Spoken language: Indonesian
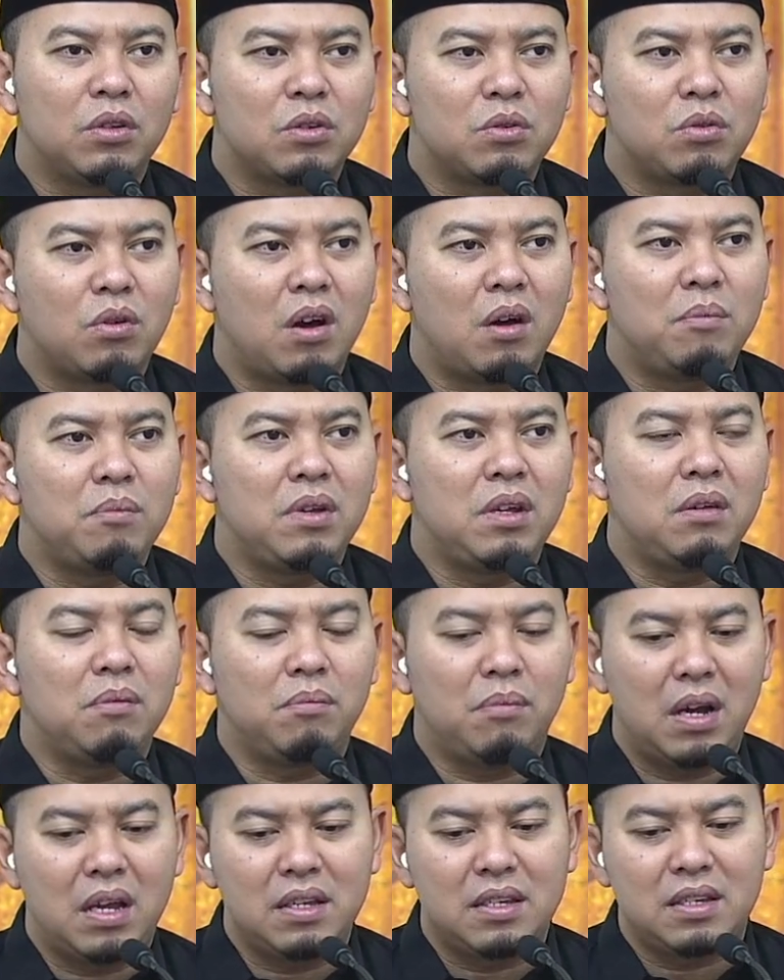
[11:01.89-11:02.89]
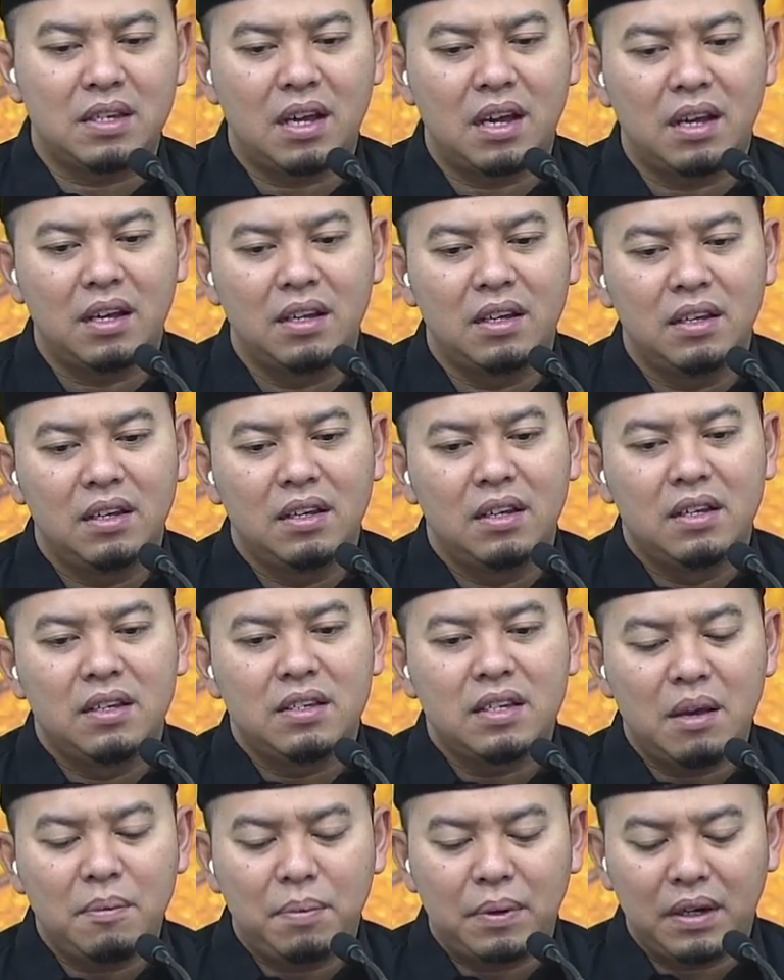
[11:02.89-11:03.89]
suami, masak,
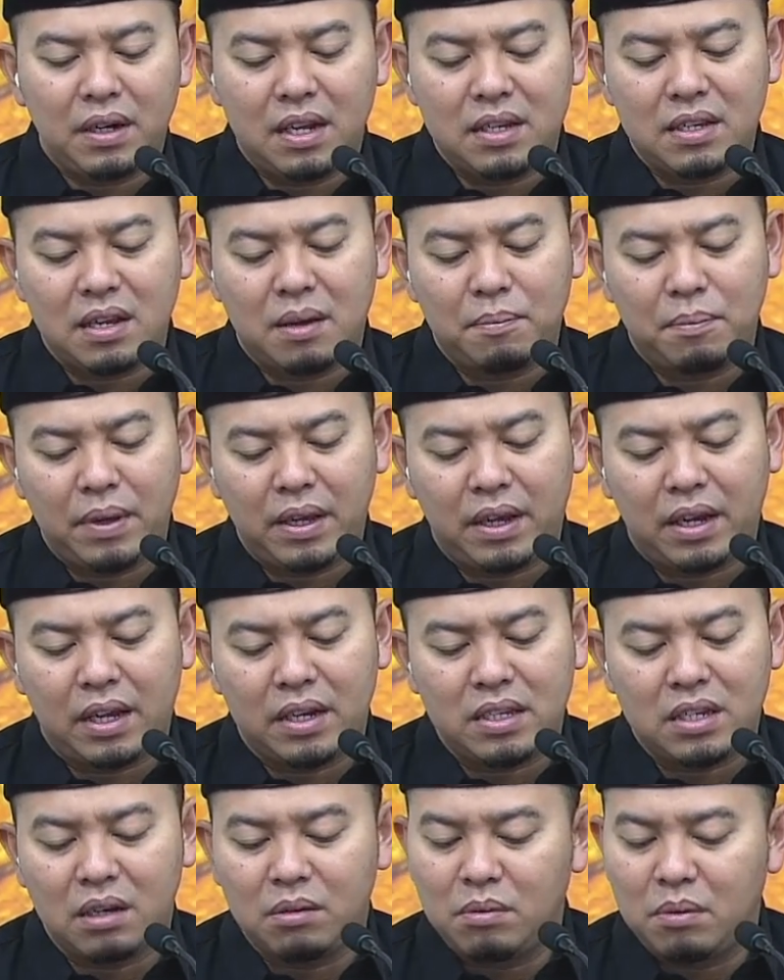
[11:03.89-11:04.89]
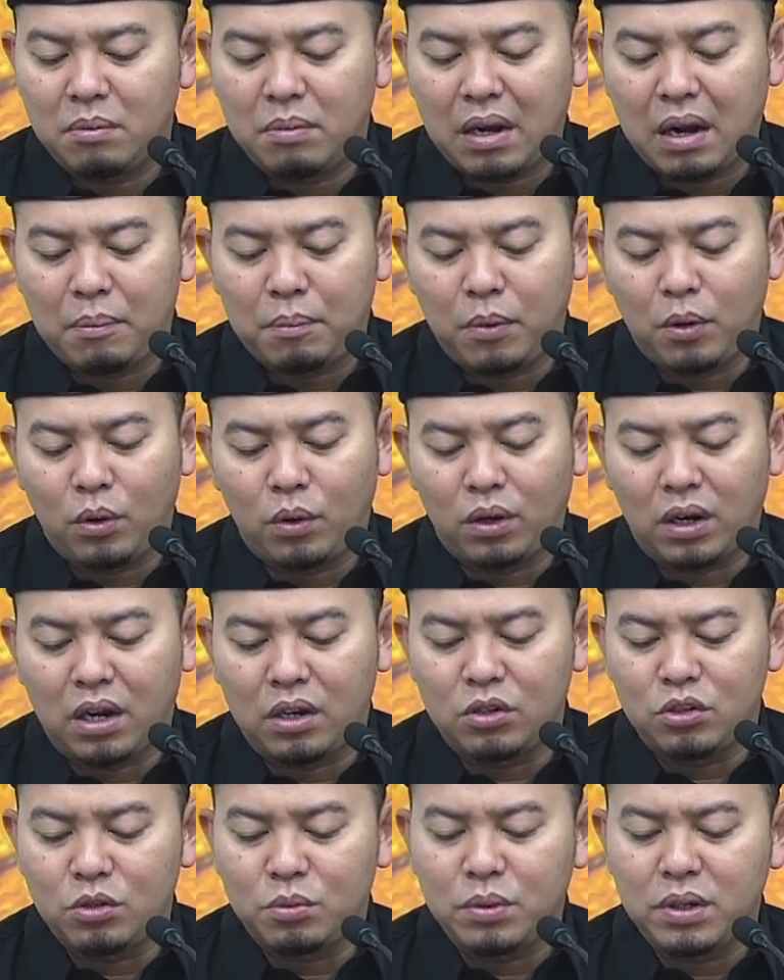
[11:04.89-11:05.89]
saya pernah sampaikan sama beberapa orang,
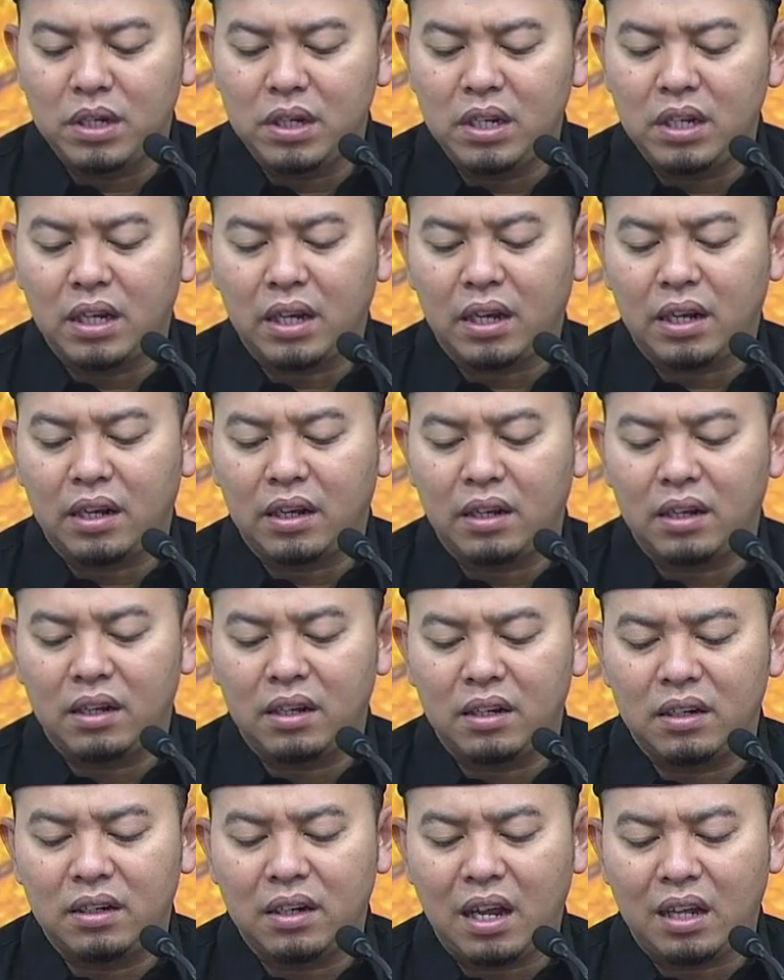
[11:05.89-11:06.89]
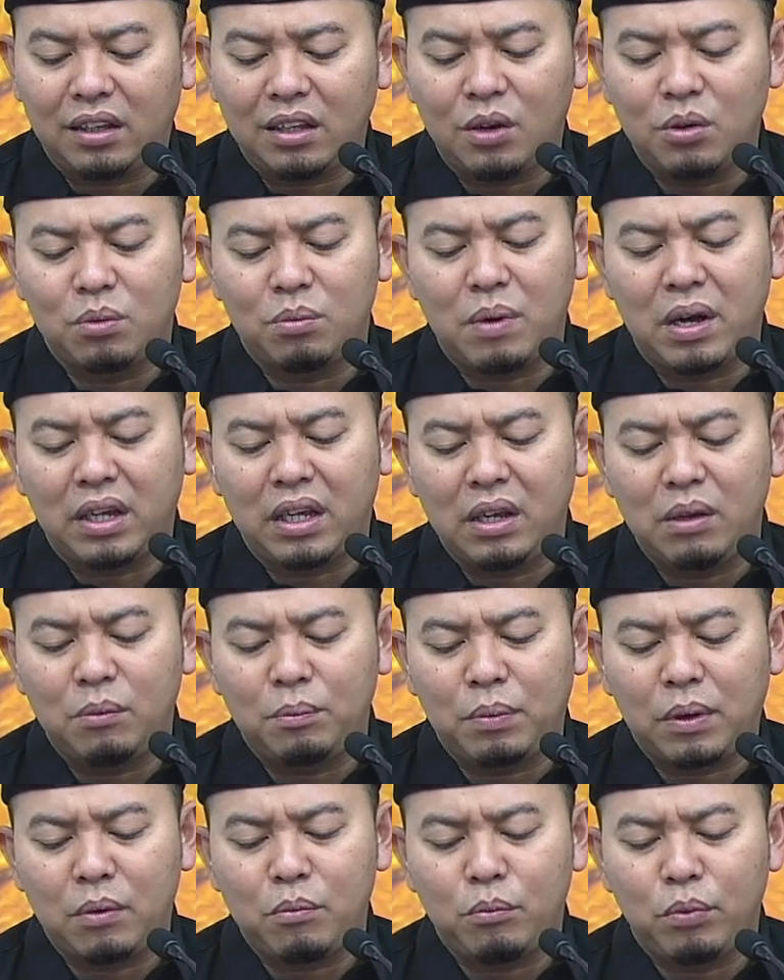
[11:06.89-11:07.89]
cuma ini tidak tahu bagi
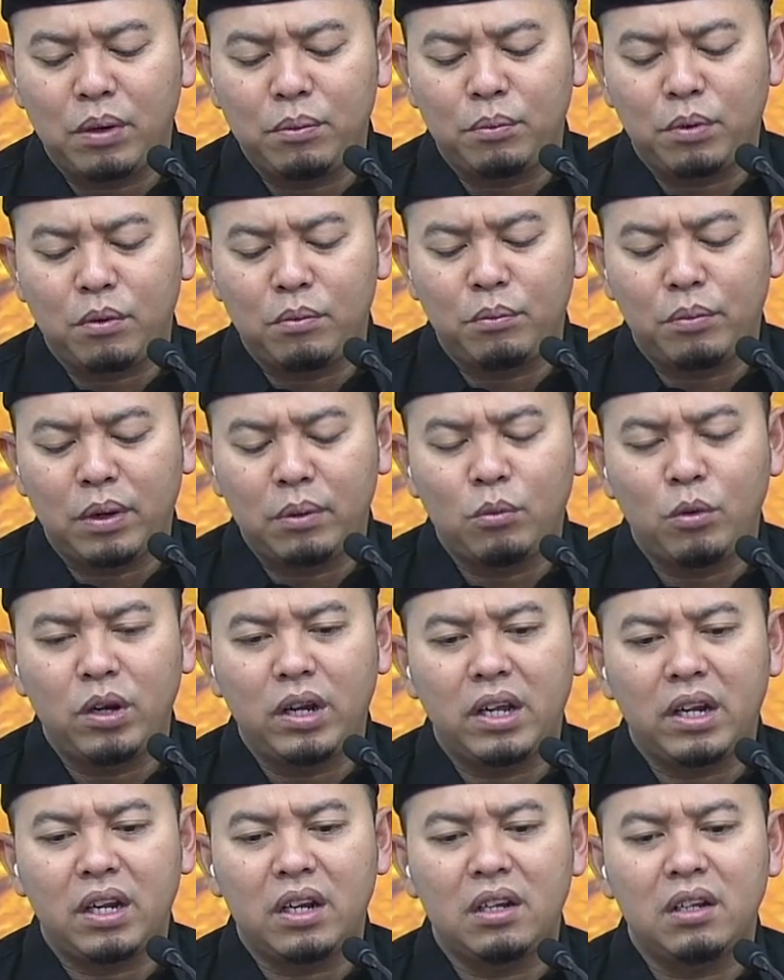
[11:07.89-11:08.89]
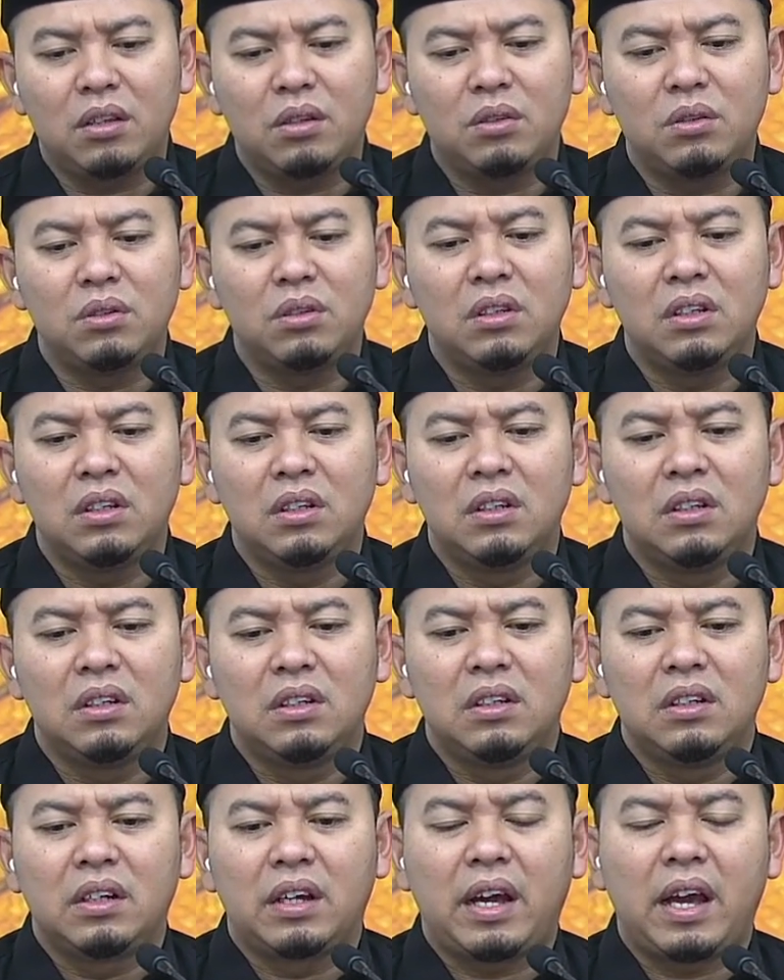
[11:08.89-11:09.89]
perempuan-perempuan modern itu
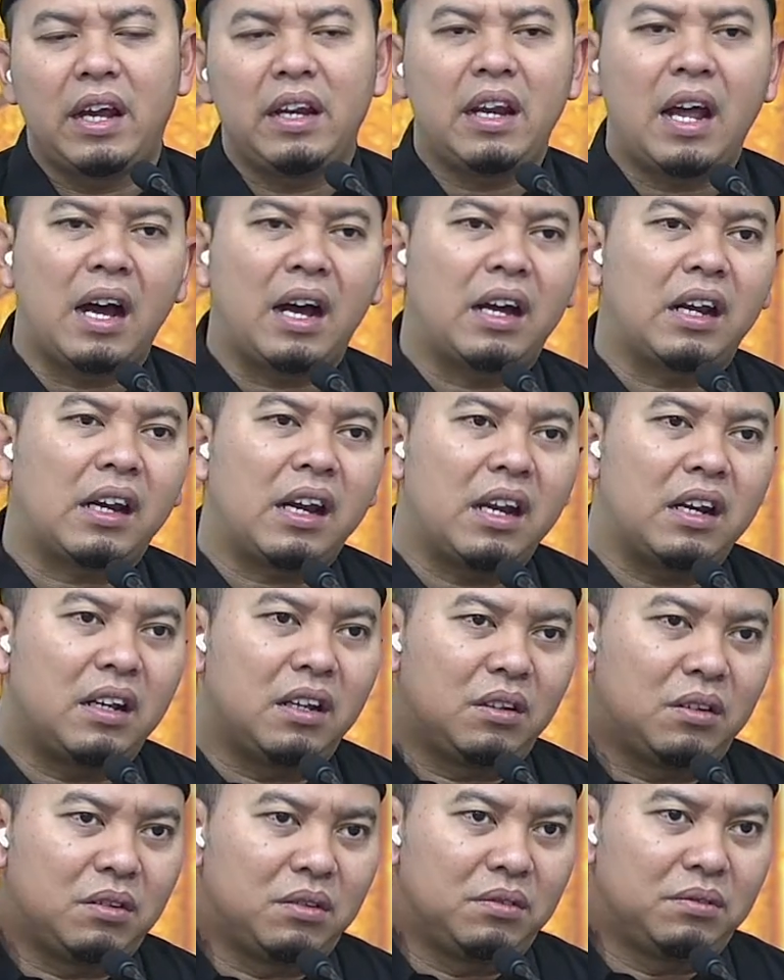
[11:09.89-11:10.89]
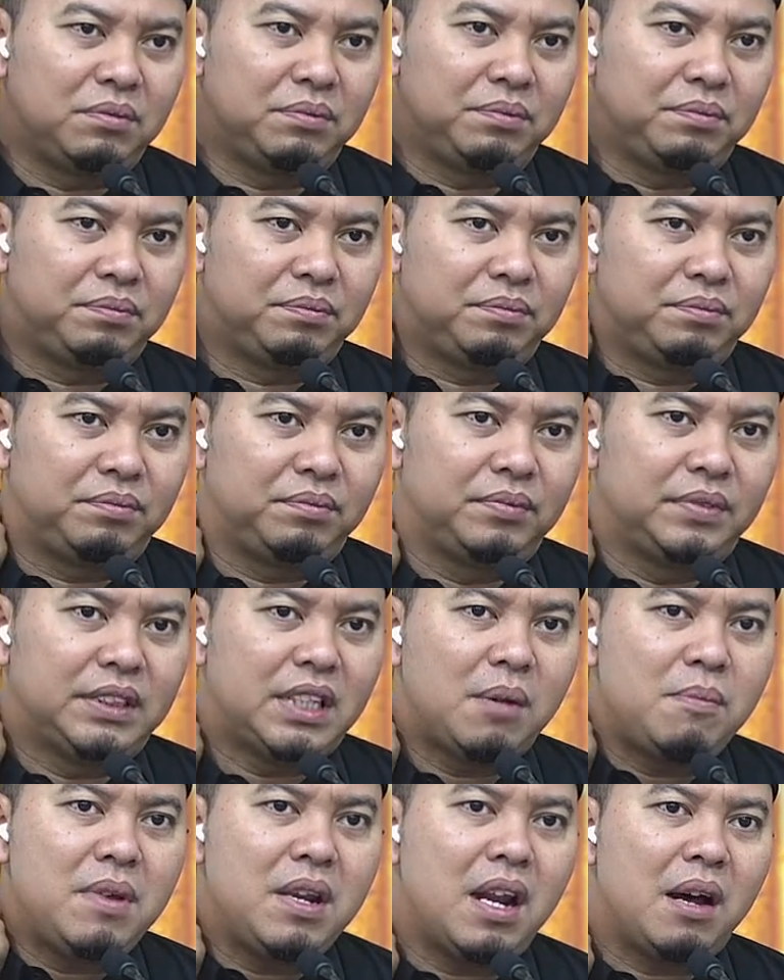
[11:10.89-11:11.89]
kayak tidak keren gitu. Saya
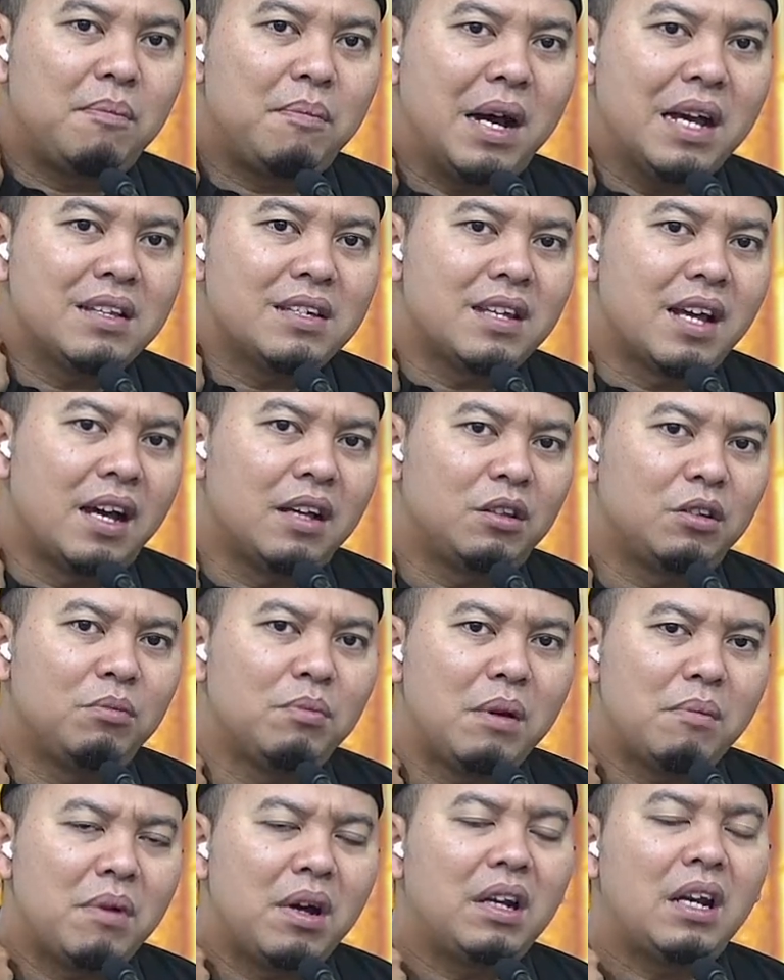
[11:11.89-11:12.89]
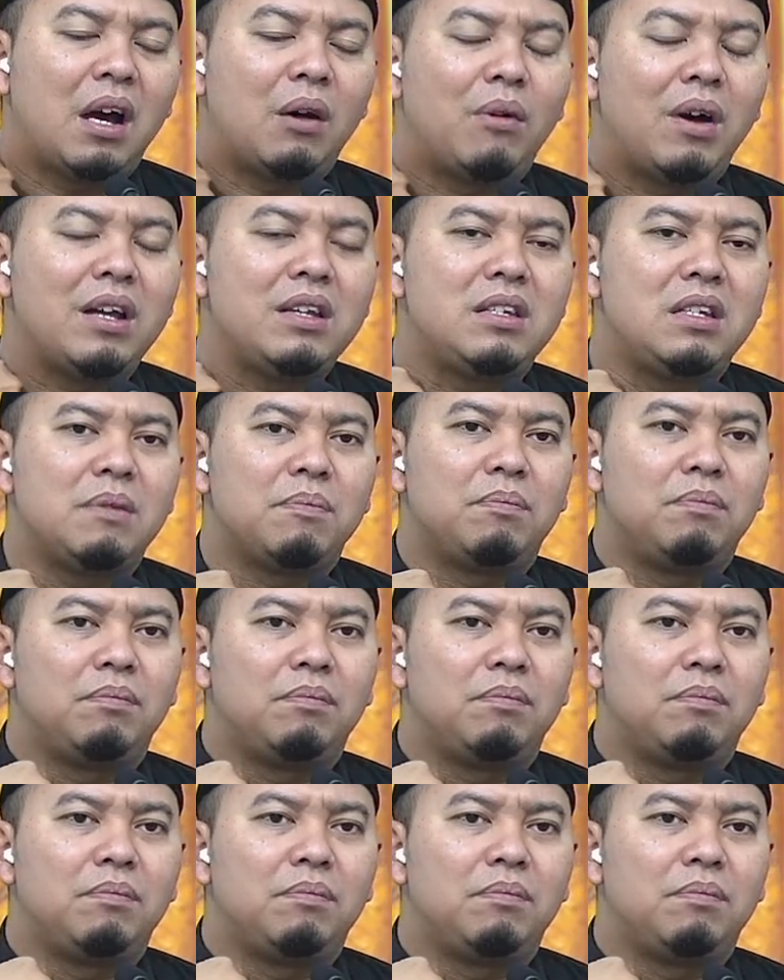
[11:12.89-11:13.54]
bilang masak itu memang tidak wajib.